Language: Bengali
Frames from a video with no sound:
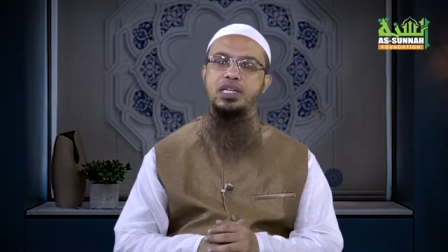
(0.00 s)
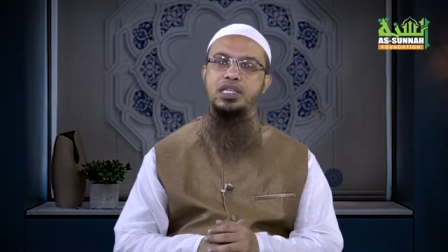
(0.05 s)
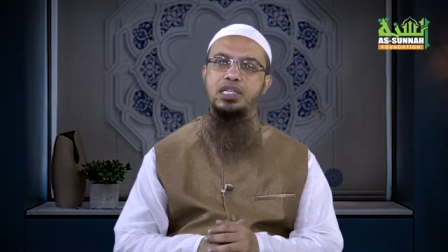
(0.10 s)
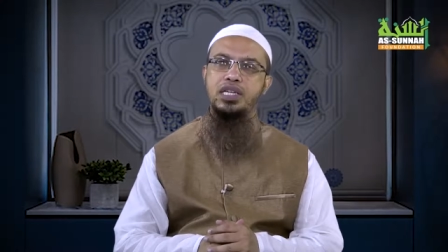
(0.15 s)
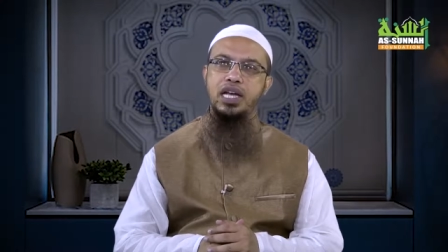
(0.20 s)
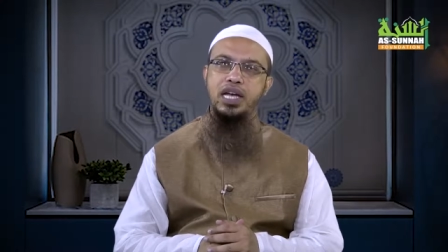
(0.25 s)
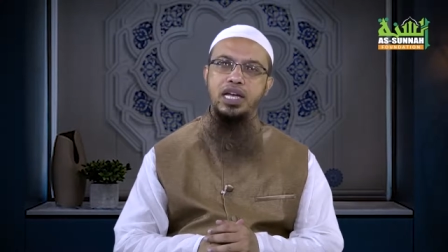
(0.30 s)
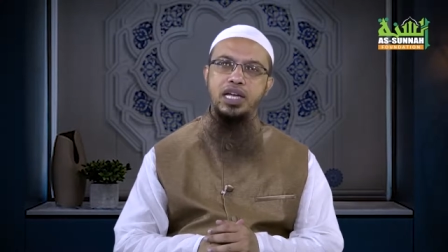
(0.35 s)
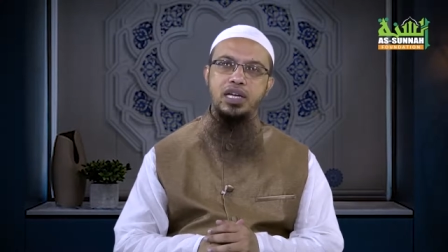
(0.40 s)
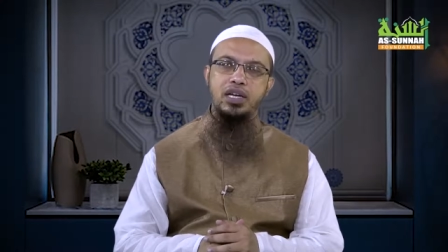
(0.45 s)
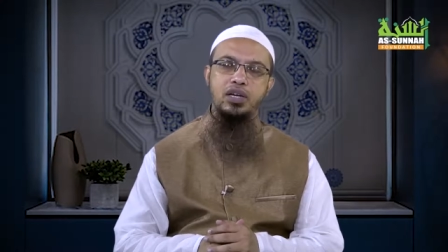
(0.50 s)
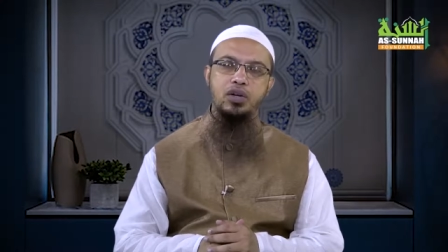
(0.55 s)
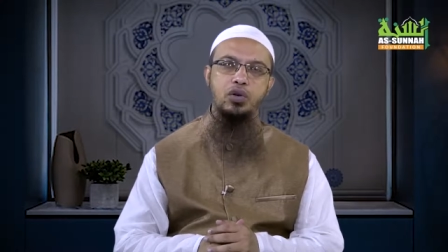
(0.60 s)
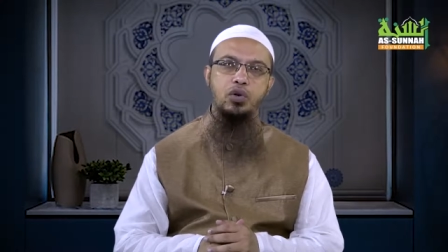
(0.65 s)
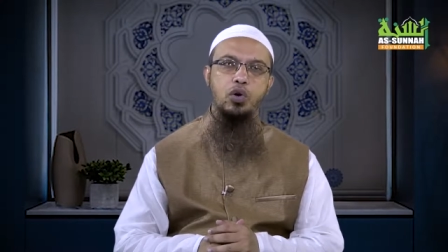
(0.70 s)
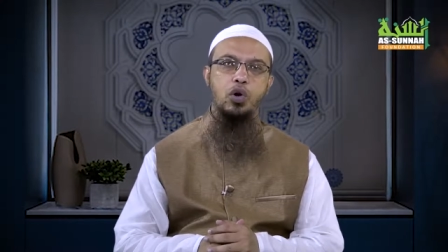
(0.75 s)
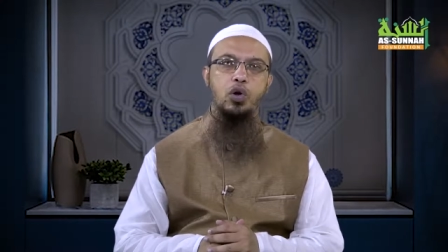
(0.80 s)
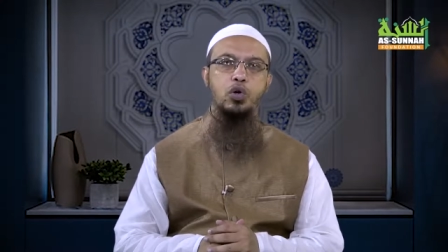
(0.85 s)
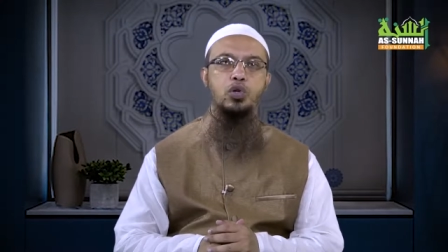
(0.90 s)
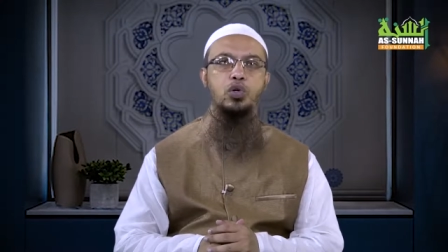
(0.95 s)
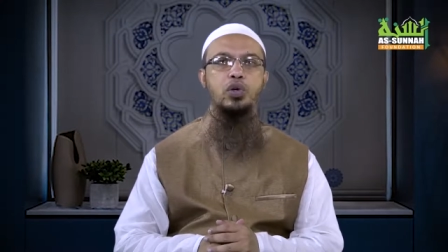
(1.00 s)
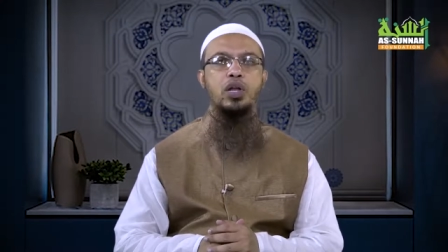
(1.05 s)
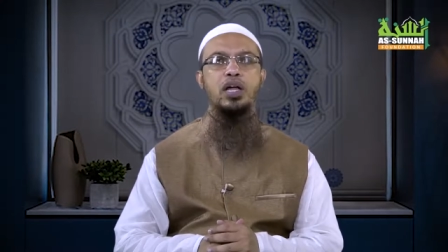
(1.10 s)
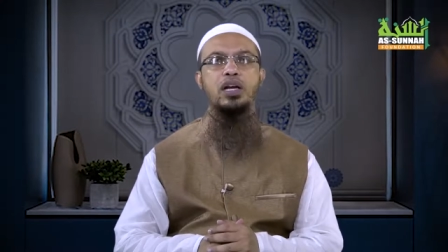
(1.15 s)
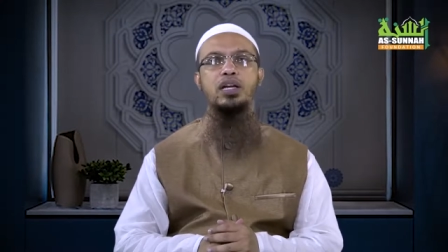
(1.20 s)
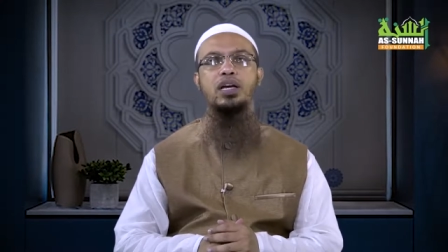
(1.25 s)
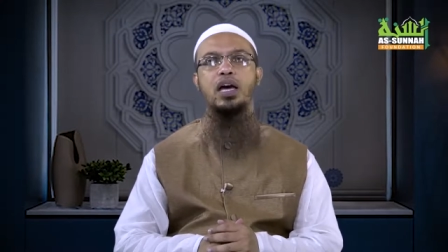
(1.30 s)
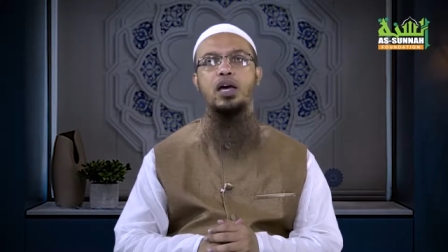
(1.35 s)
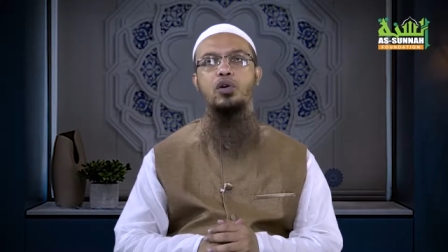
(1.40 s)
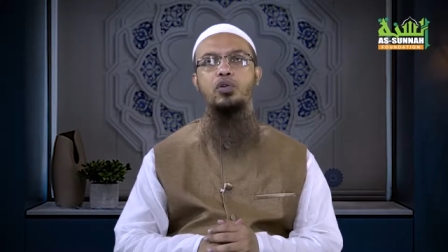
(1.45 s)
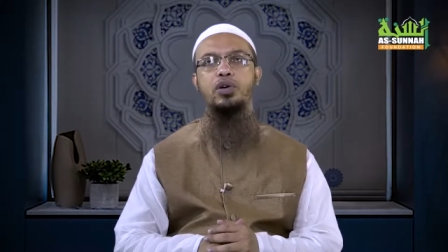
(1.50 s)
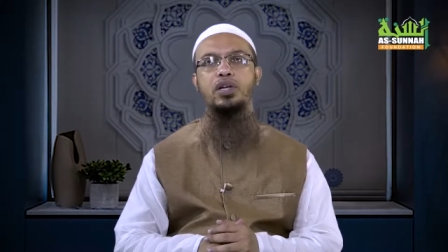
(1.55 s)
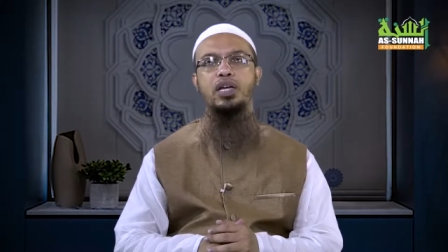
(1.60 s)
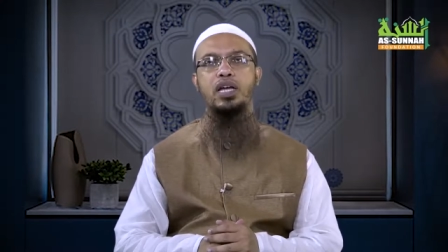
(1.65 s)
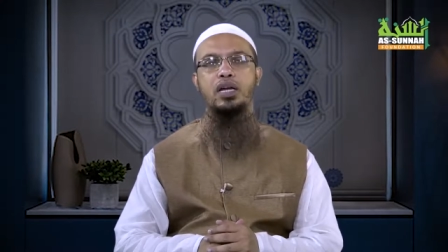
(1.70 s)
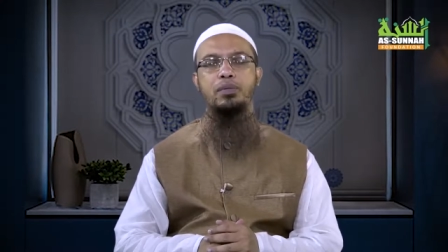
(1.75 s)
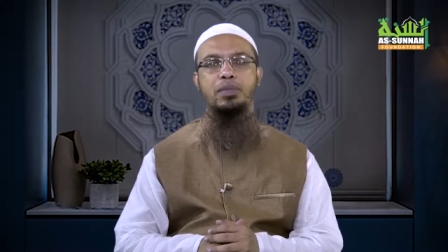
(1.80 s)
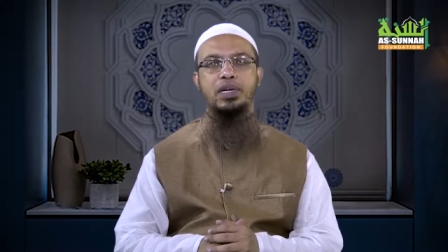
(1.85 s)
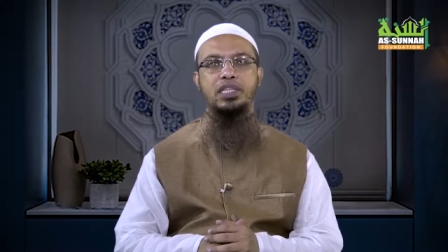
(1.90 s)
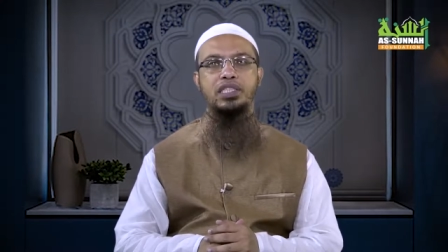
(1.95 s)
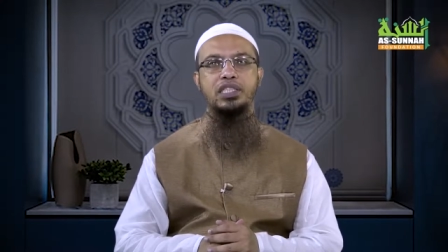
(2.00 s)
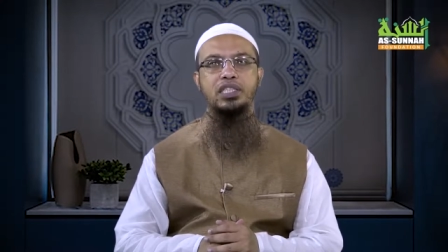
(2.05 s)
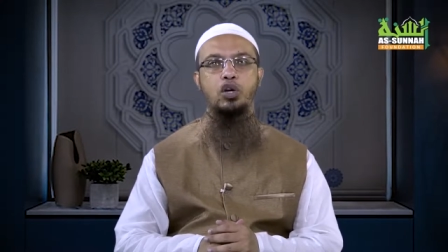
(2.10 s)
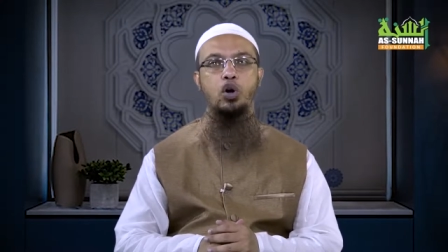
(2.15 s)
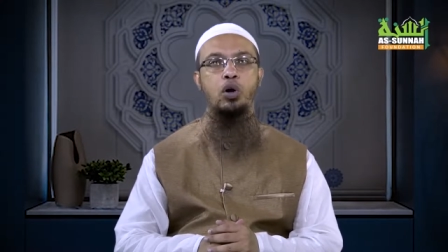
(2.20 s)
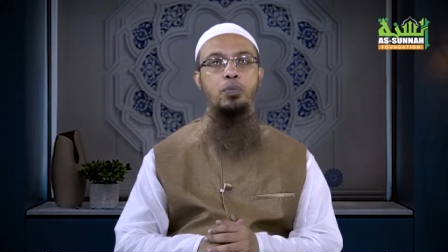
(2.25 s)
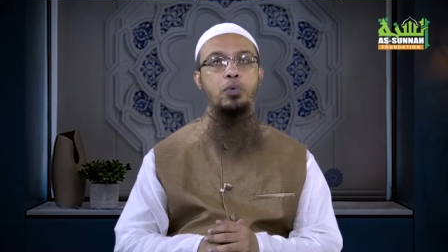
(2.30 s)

সেই ঘটনার কারণে এ মাসটি